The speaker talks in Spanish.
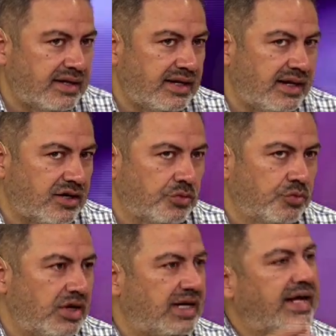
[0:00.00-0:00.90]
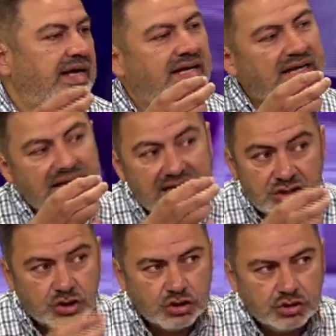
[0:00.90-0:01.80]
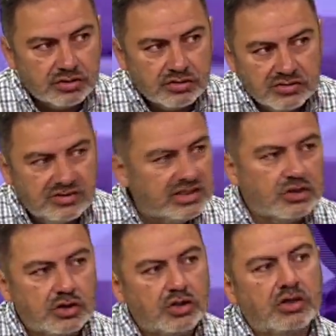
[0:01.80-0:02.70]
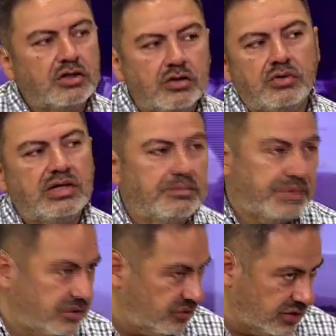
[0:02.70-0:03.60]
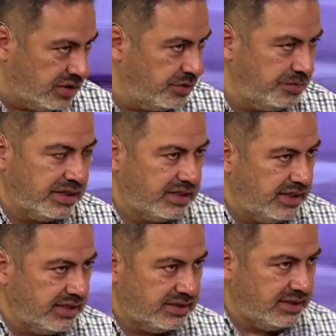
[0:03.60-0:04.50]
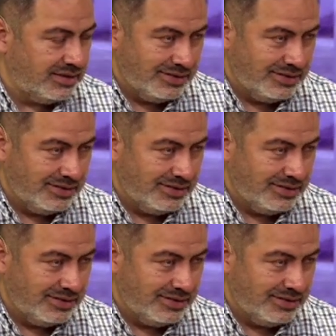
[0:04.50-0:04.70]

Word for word: eh, como el esqueleto psicológico de una persona. Vos imaginate